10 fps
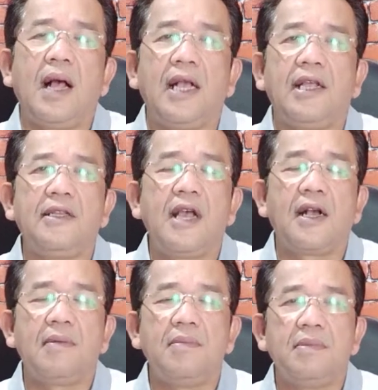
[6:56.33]

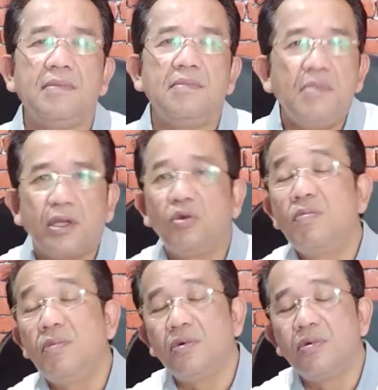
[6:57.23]
akhirnya akan
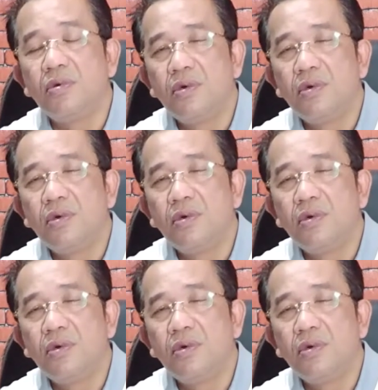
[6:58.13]
bertumbuh.